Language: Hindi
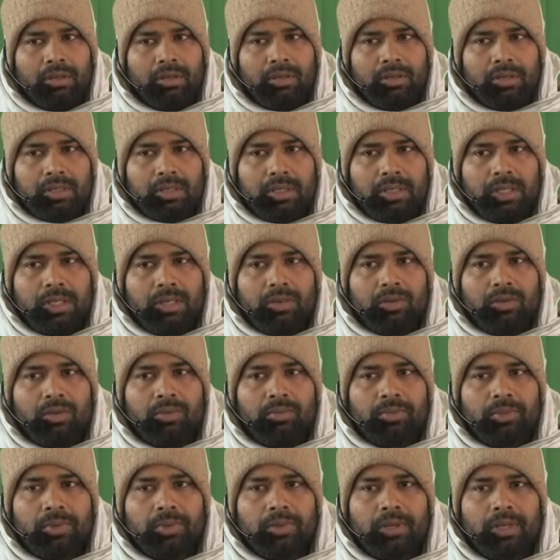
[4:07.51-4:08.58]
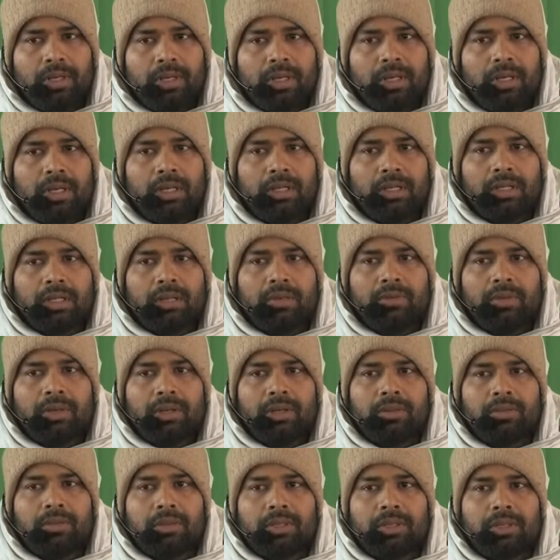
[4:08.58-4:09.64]
इसलिए गोपियों ने कहा था
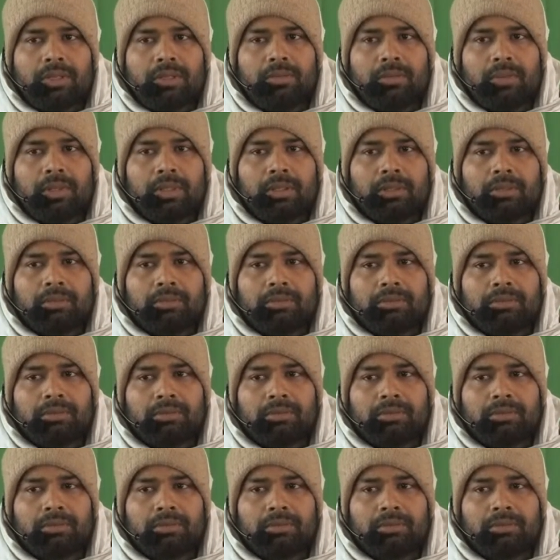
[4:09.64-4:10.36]
वेणु गीत में